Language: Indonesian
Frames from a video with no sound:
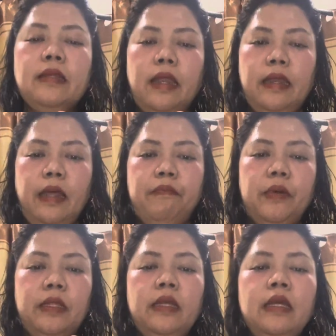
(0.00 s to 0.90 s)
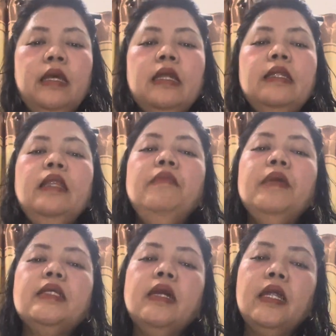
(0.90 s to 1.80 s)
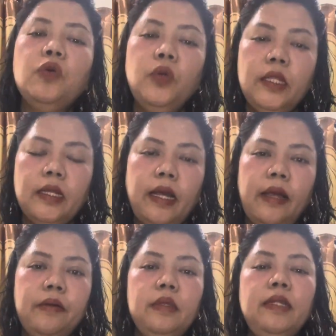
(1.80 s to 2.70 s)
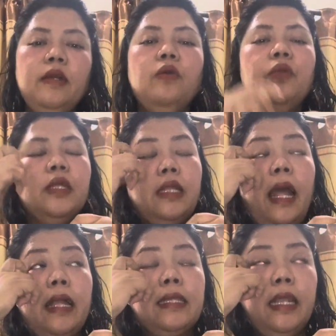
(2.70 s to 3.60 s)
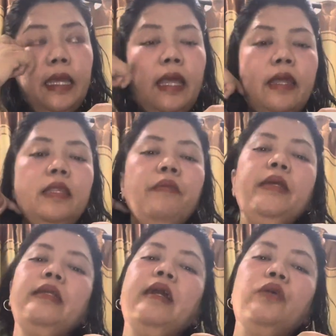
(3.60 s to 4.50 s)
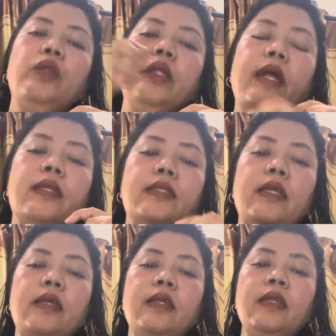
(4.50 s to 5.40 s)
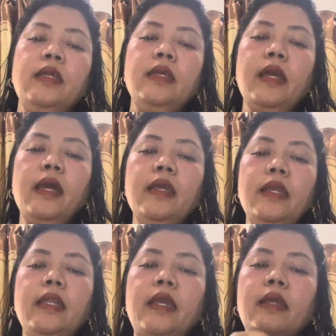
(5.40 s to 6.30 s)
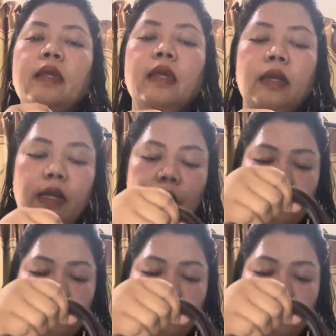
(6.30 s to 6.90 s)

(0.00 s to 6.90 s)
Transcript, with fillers: salah dapat. dia dimix dengan kulit kak di kulit asli ya dimix dengan kulit asli ya ini kakak